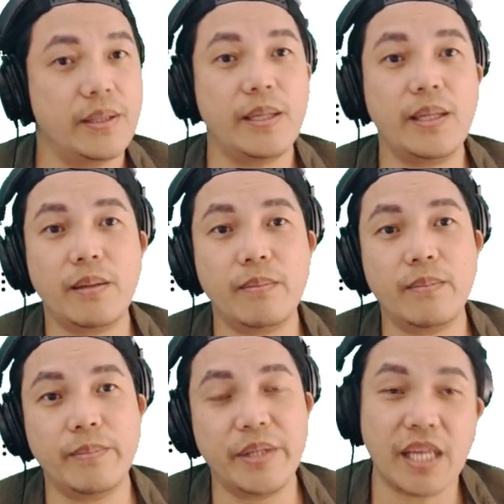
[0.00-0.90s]
Yan ang
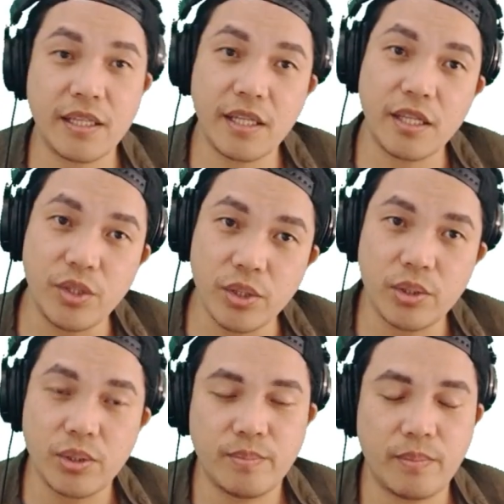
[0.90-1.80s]
mentalidad nyo,
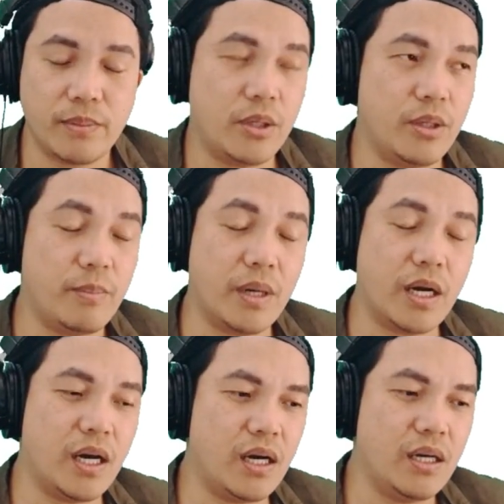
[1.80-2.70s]
no,
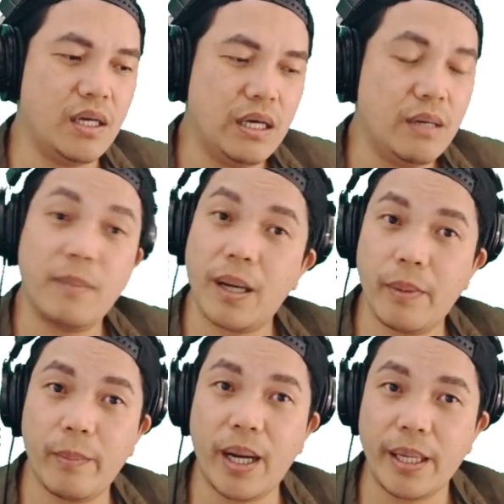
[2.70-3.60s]
mga mga
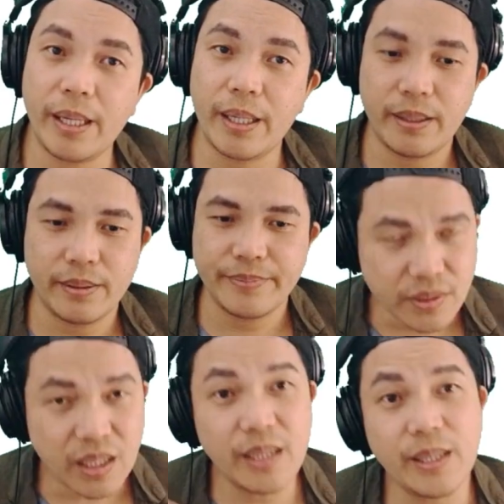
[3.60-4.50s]
babae.
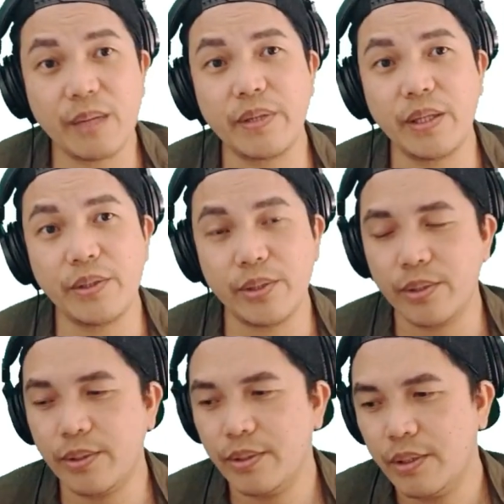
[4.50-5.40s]
Ang hirap sa
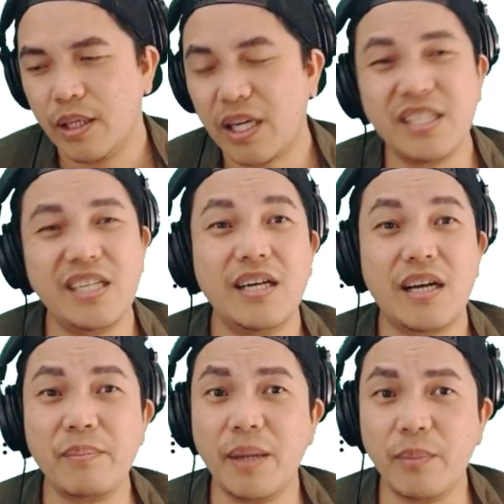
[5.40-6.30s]
inyo kasi
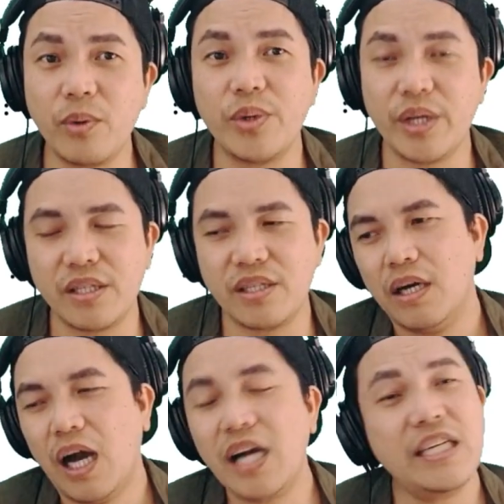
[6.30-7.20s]
ramdam ko 'yan eh.
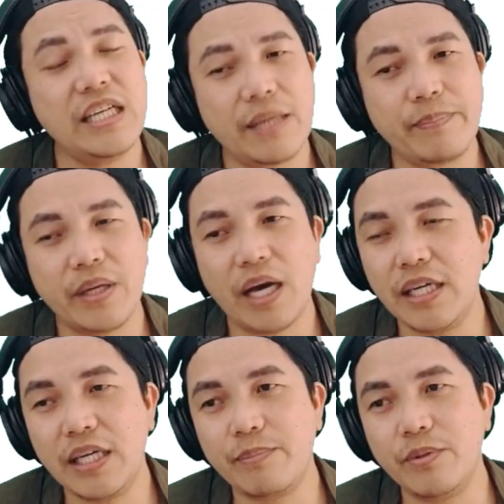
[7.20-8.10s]
Ang hirap eh, ang
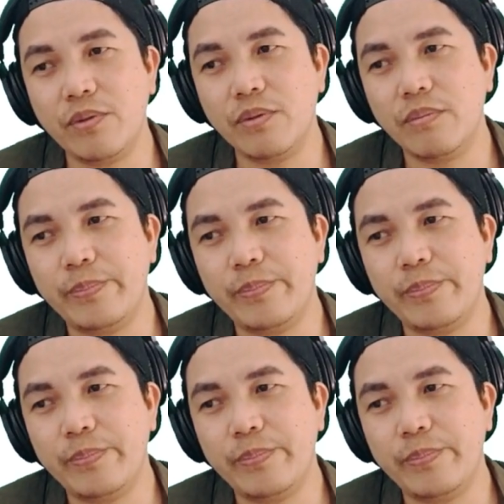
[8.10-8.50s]
hirap yung